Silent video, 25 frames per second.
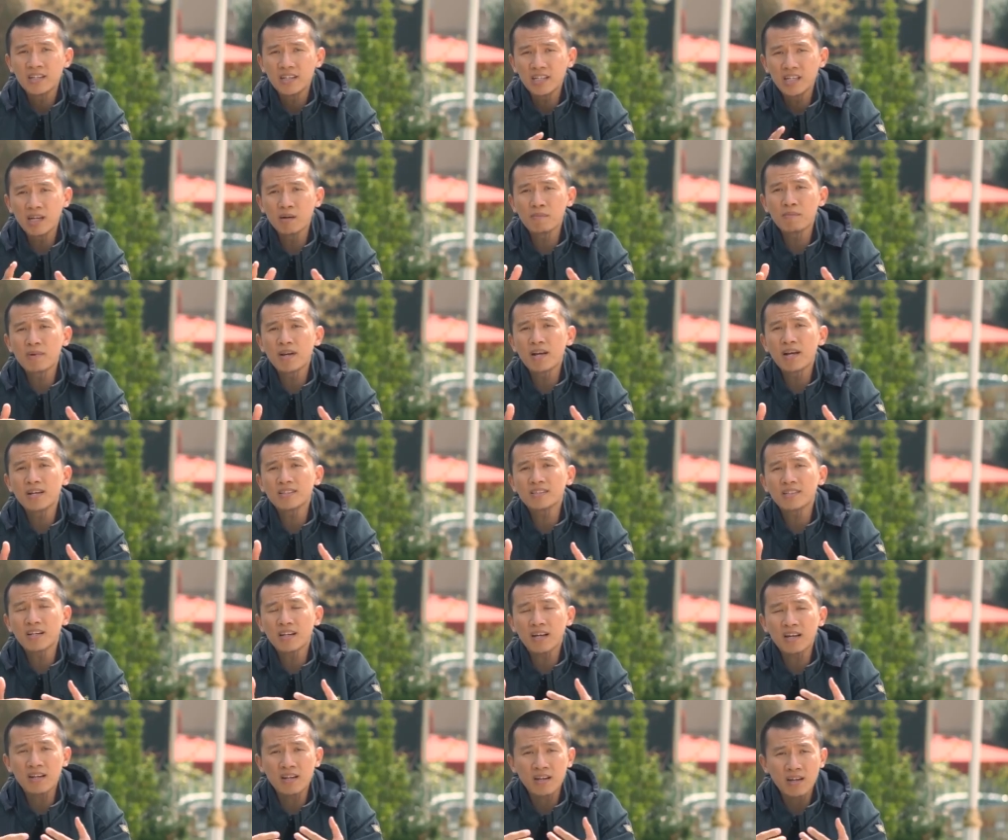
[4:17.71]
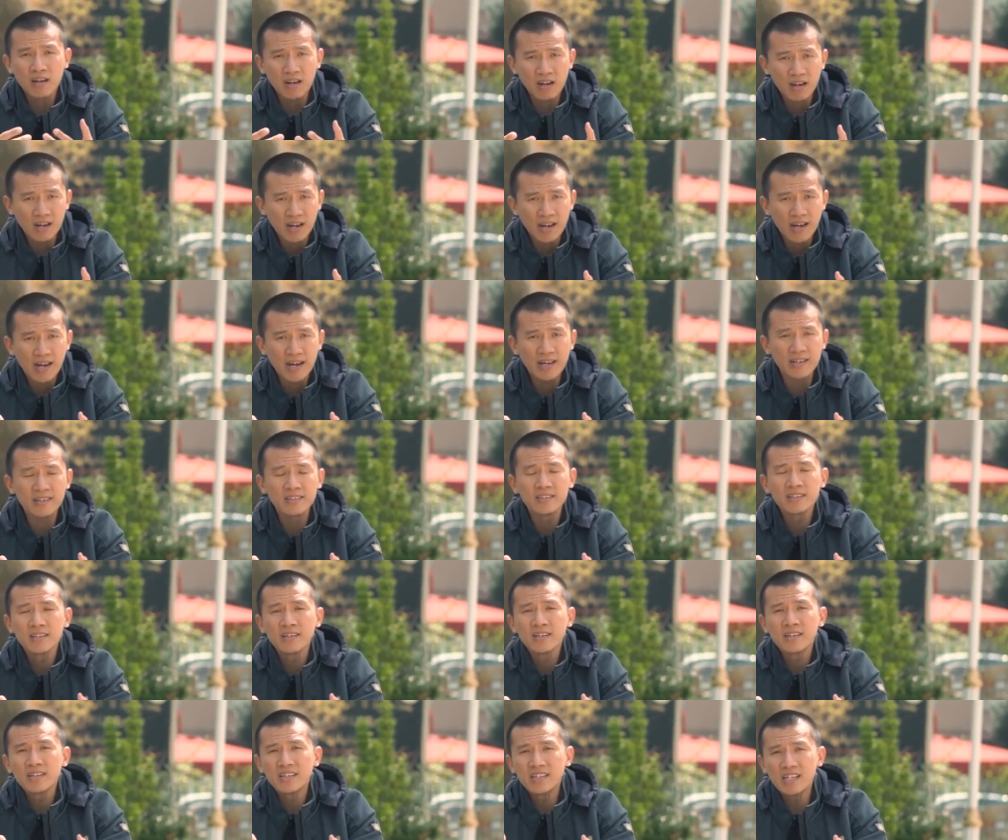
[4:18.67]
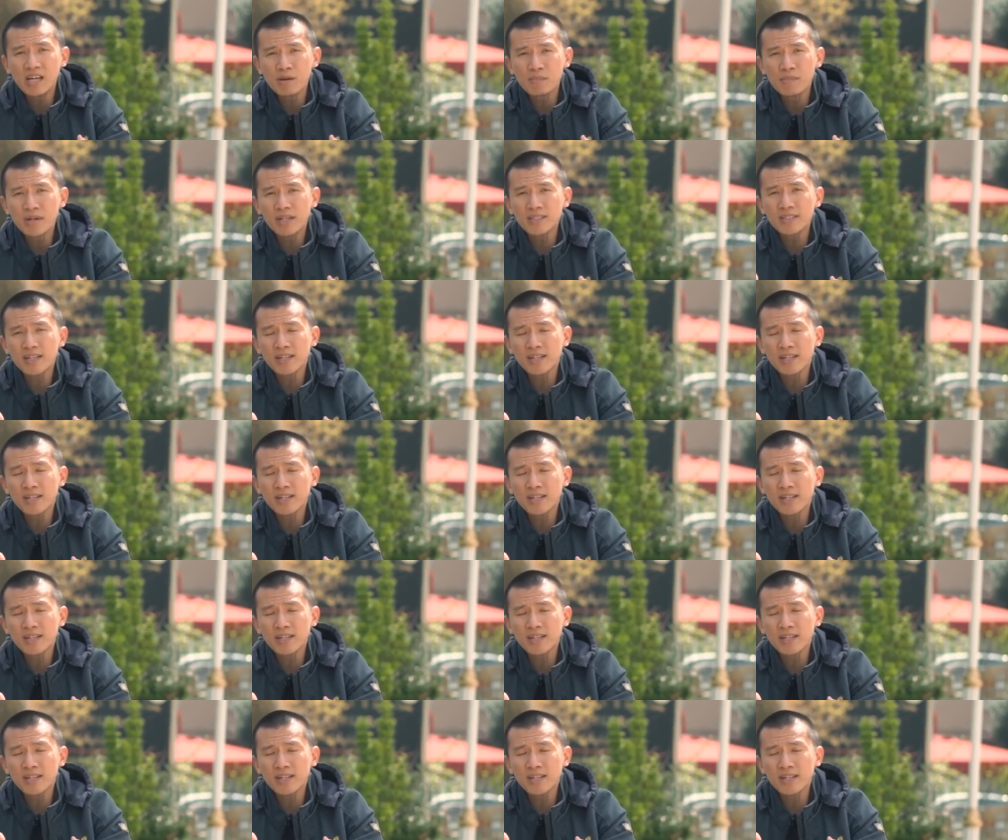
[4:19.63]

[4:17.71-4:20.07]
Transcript: dia berdasarkan rakaan, dia